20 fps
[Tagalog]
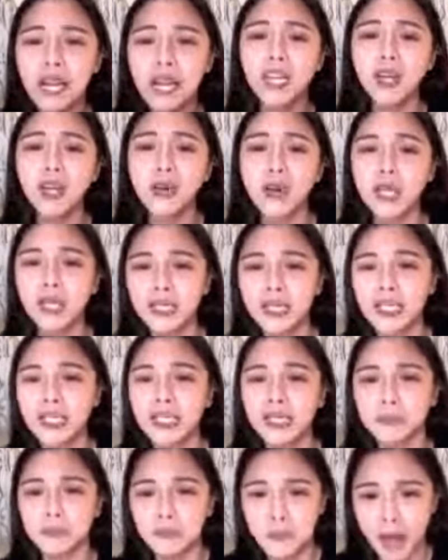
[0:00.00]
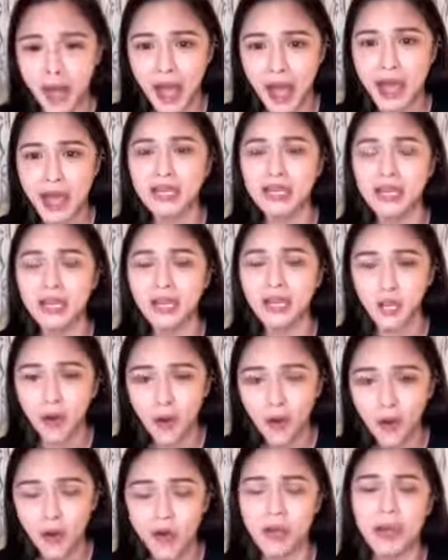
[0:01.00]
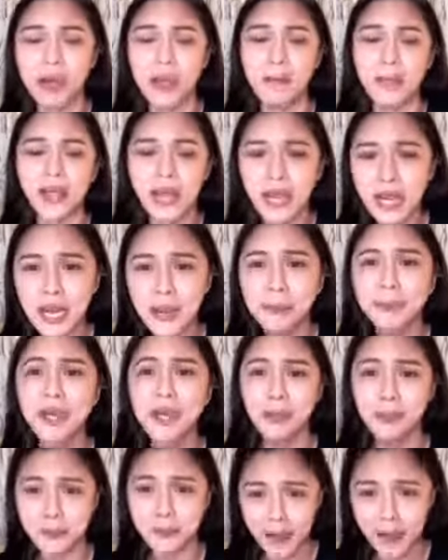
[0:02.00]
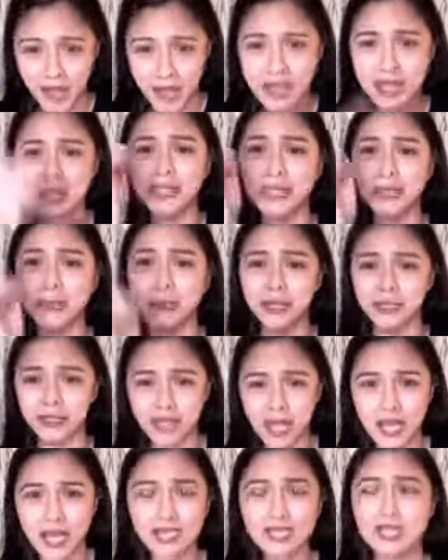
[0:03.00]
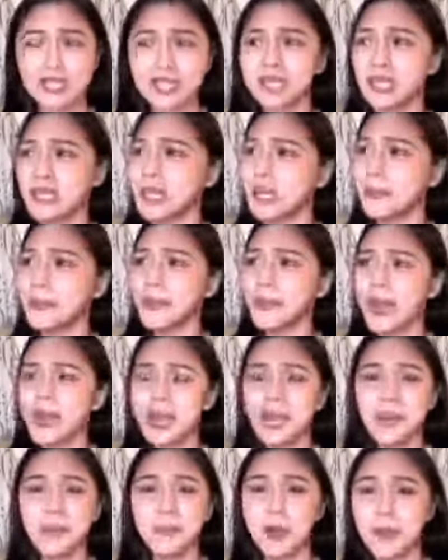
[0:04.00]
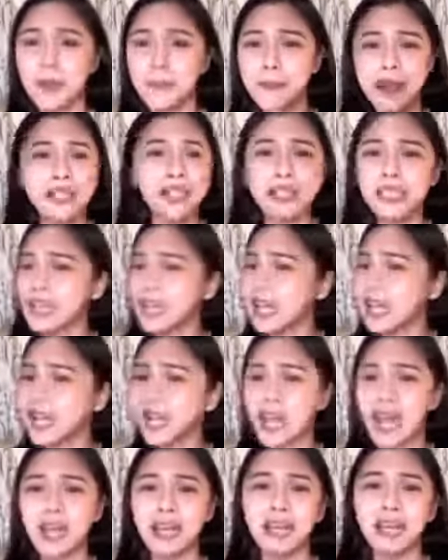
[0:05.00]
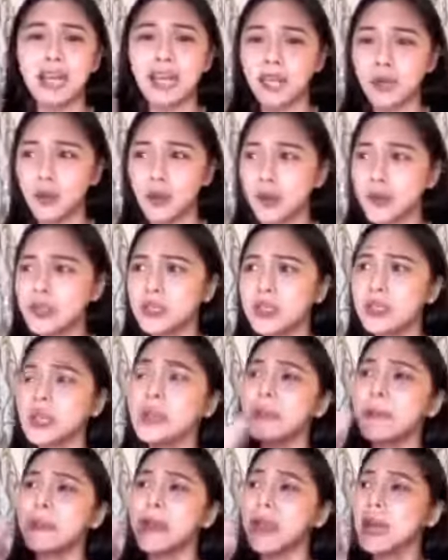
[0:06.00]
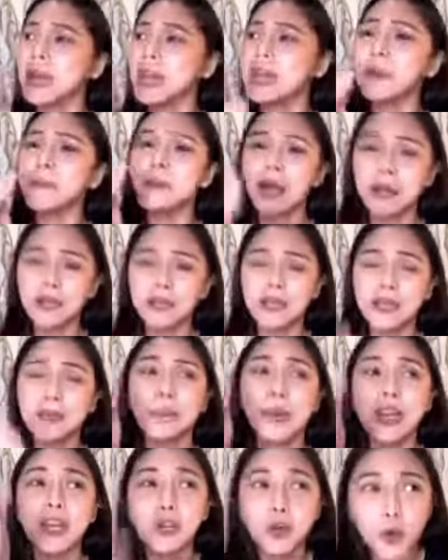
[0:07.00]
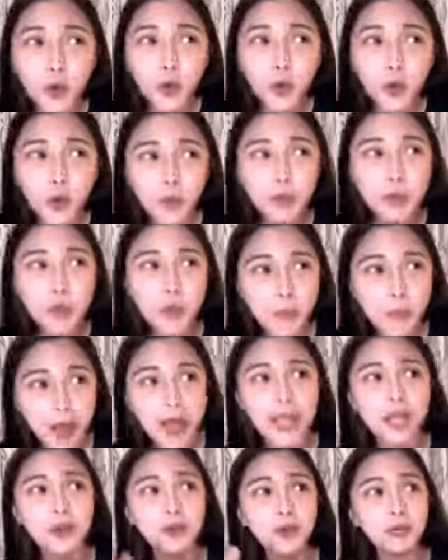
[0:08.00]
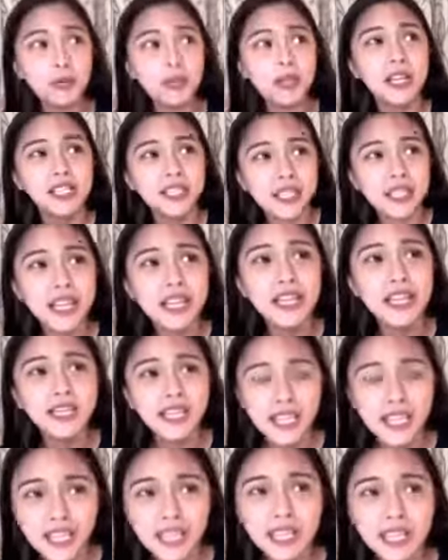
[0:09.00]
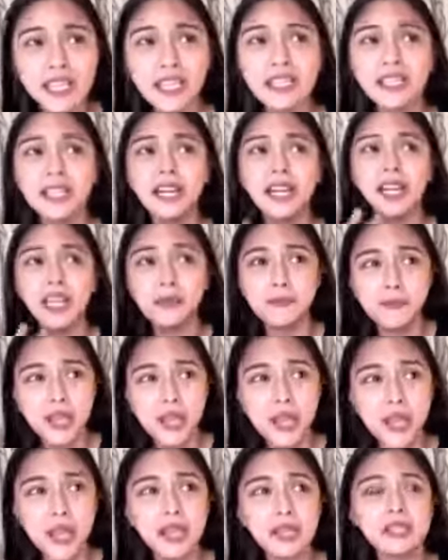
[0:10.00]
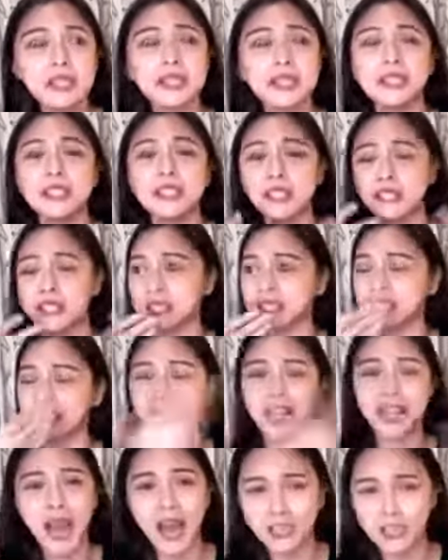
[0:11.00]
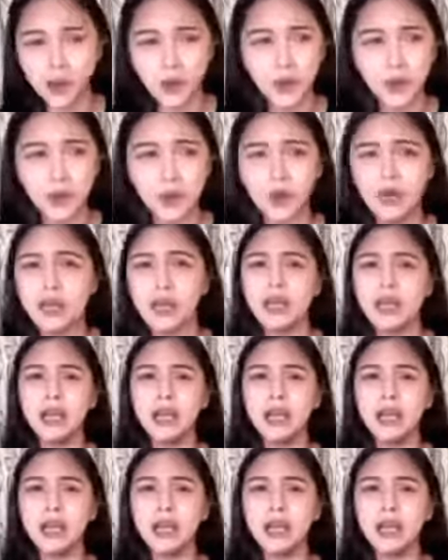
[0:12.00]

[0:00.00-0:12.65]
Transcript: Graduate ka din ba ng law? May alam ka ba sa batas? May alam ka ba sa nangyayari ngayon? May alam ka, na panood mo ba yung Senate hearing ng ABS sa, sa Senado?